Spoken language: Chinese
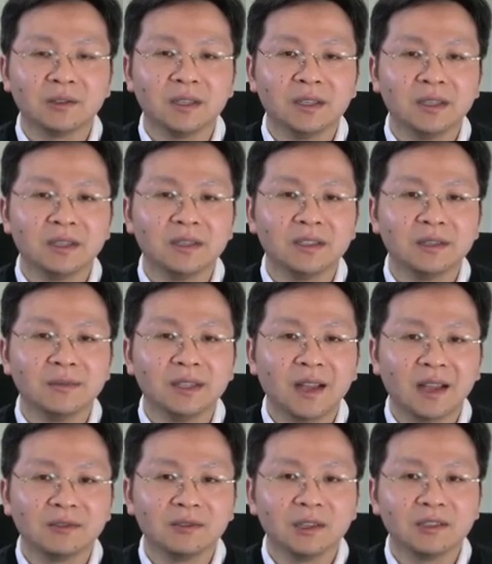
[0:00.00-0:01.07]
对一个人民
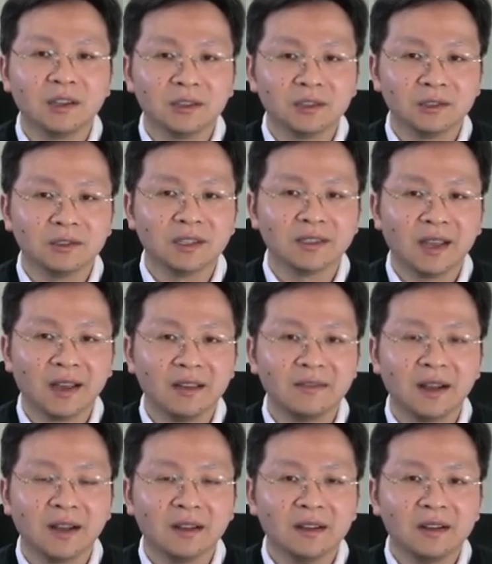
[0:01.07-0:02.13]
大学教授的采
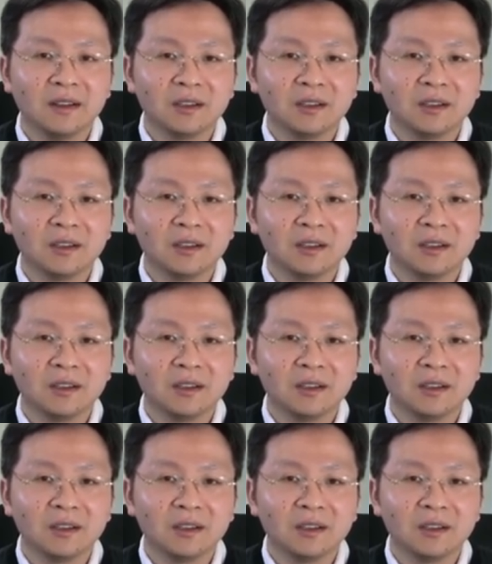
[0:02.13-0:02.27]
访。